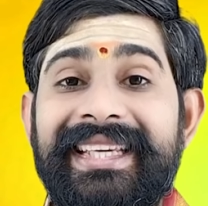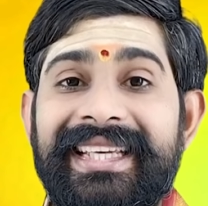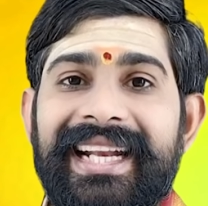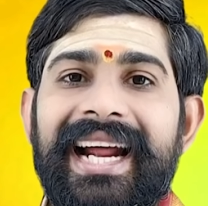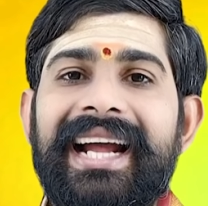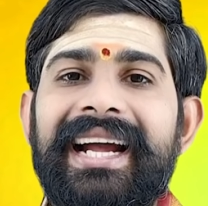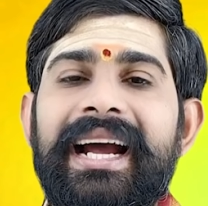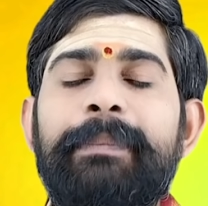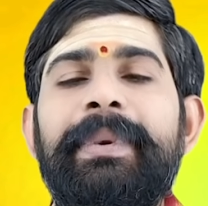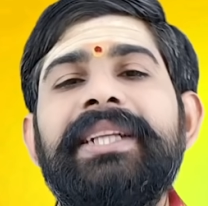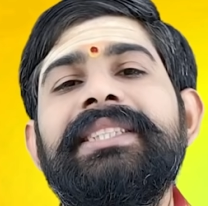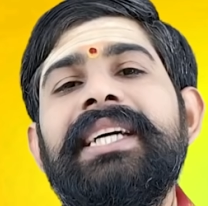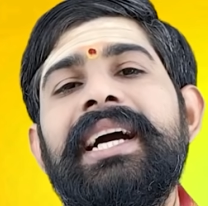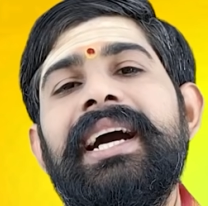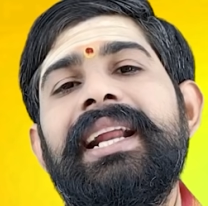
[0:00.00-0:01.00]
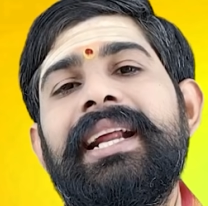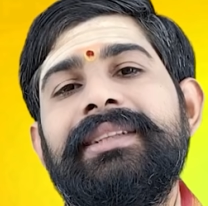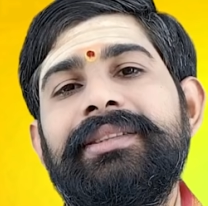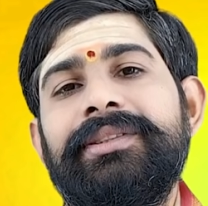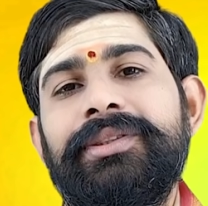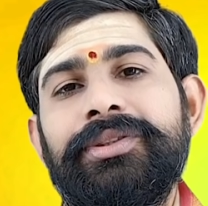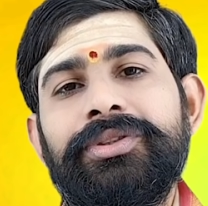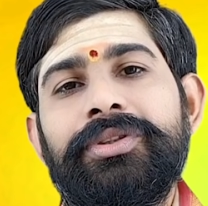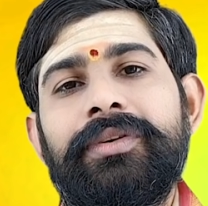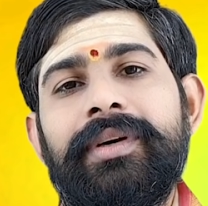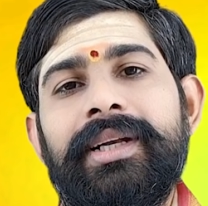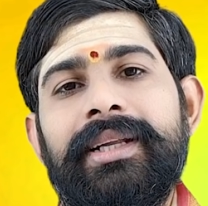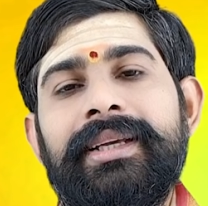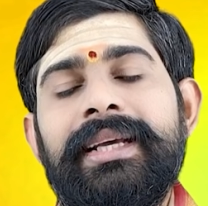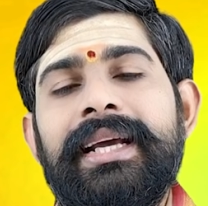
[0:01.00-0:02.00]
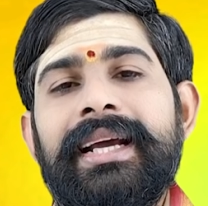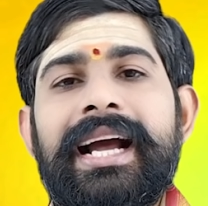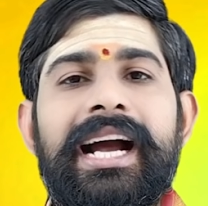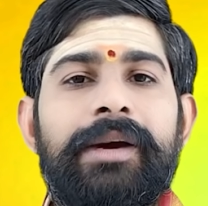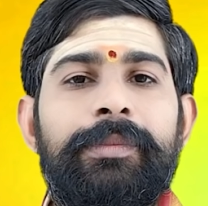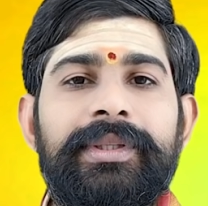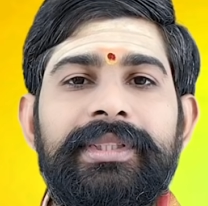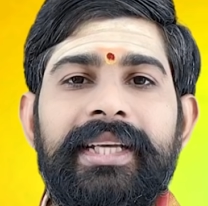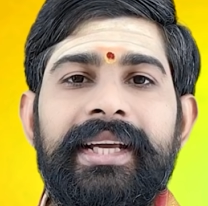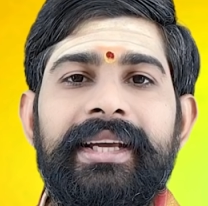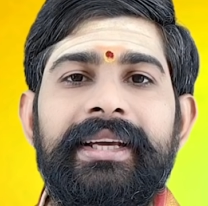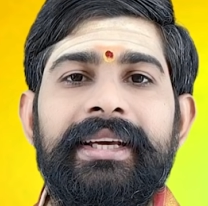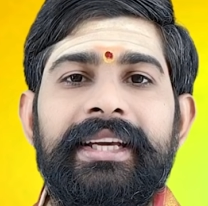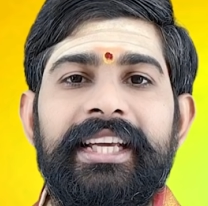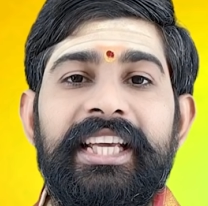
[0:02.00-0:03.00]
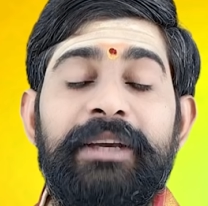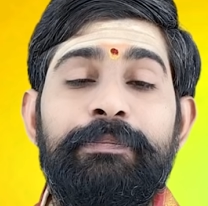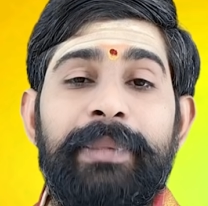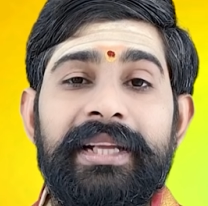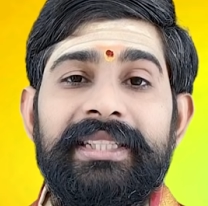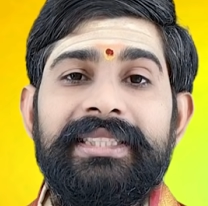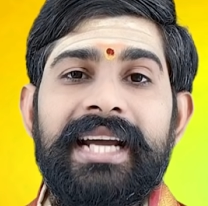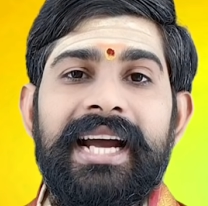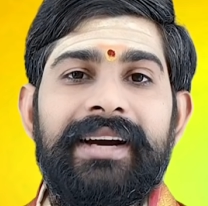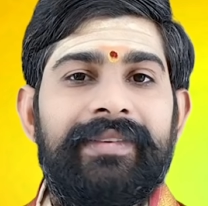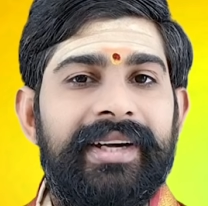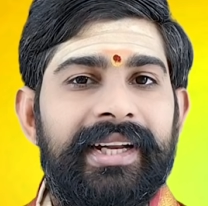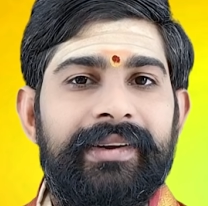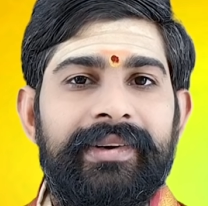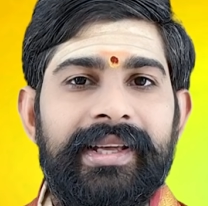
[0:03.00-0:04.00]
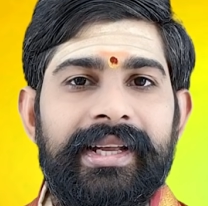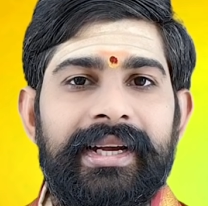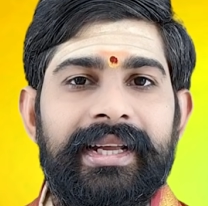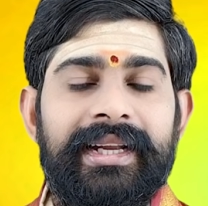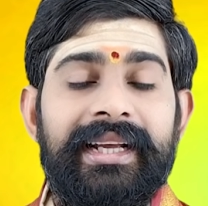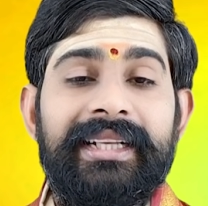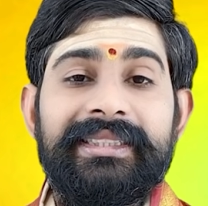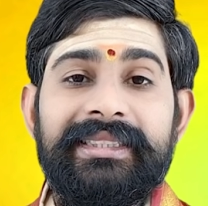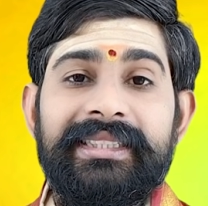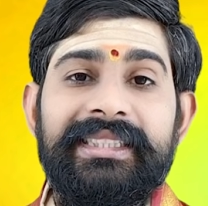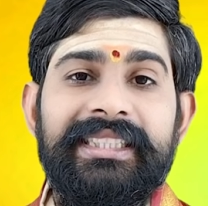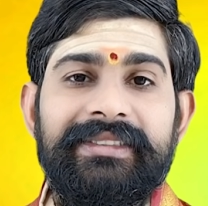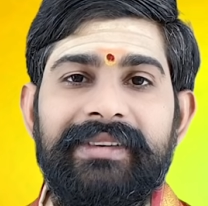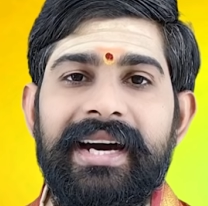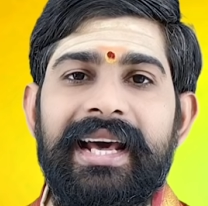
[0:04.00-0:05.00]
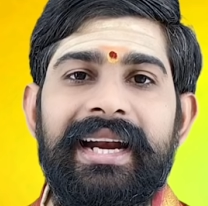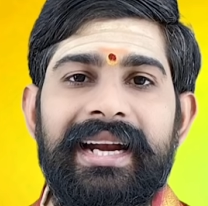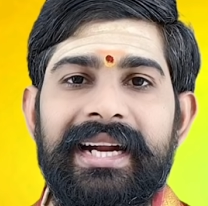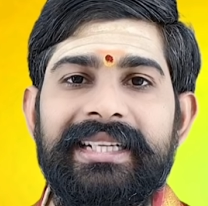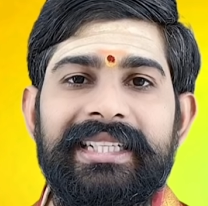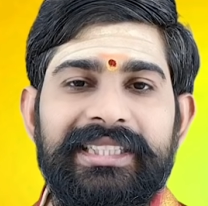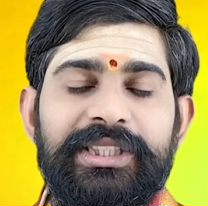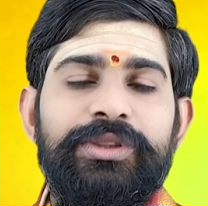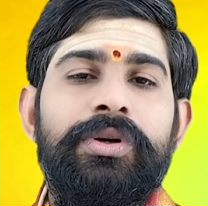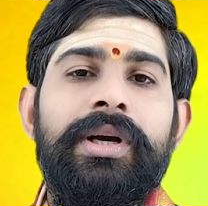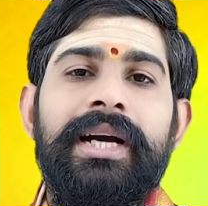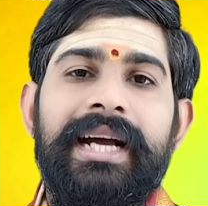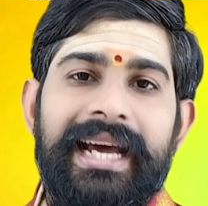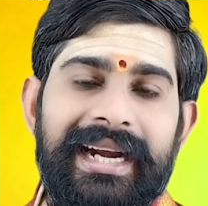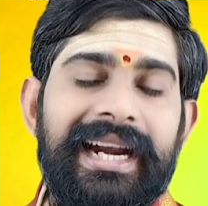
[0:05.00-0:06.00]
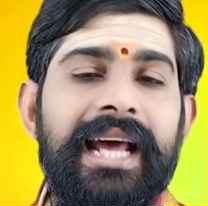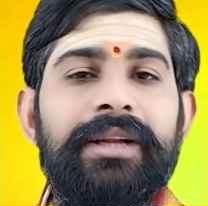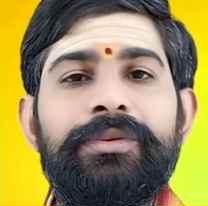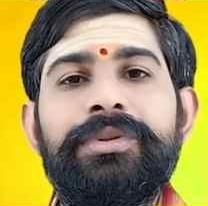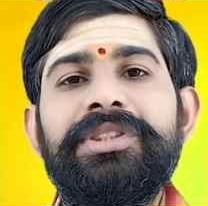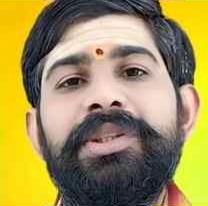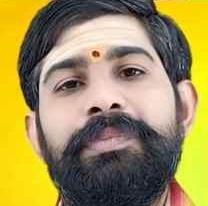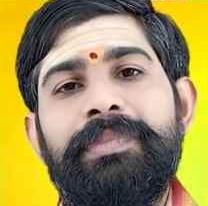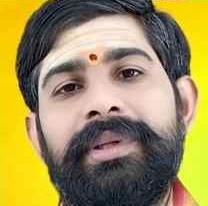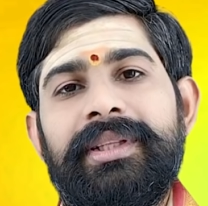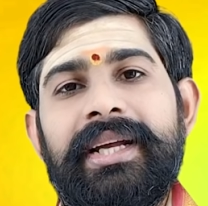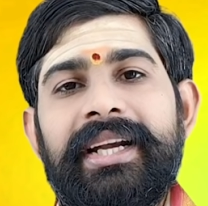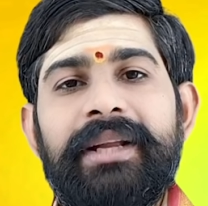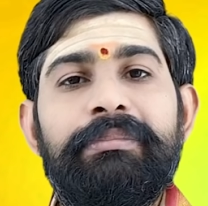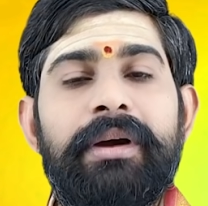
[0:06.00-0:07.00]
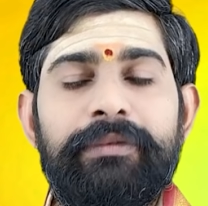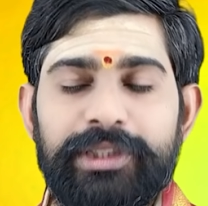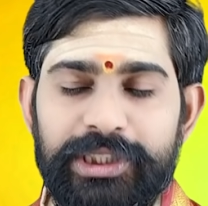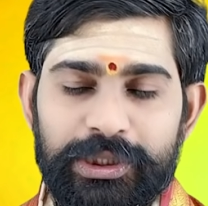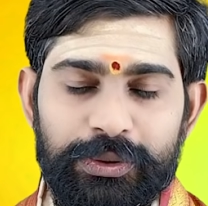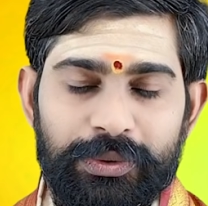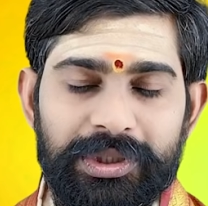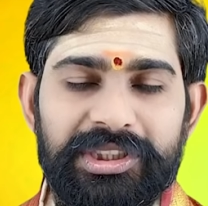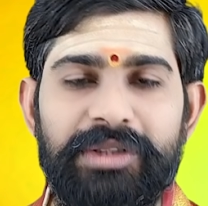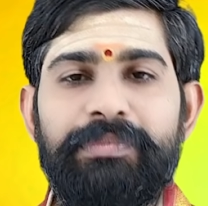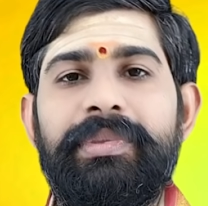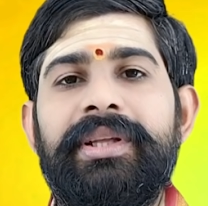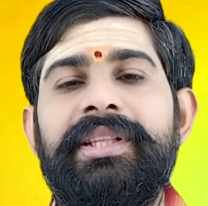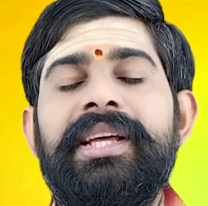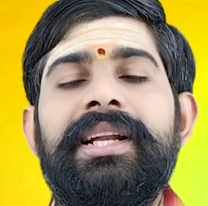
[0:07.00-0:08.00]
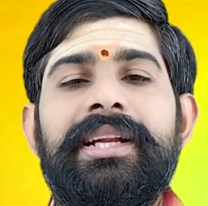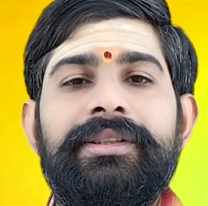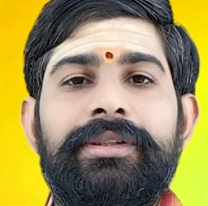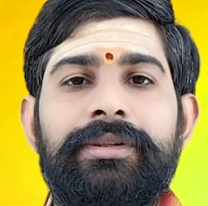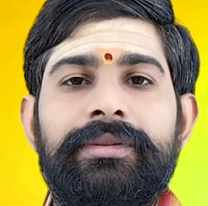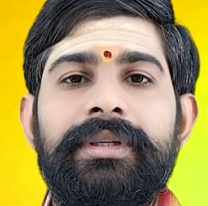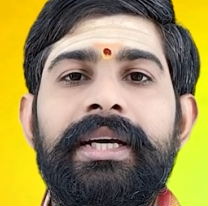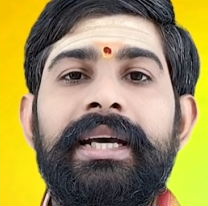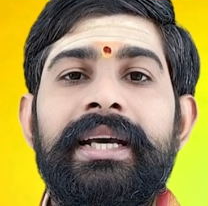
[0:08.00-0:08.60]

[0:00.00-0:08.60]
ఈ రకంగా పంచాంగాన్ని అర్థం చేసుకోవాలి కాకపోతే ఈ పంచాంగం అంటే ఏమిటి అంటే కనుక తిథివార నక్షత్ర యోగ కరణాల గురించి చెప్పేది అంటే భవిష్యత్తు గురించి చెప్పేది అని అర్థం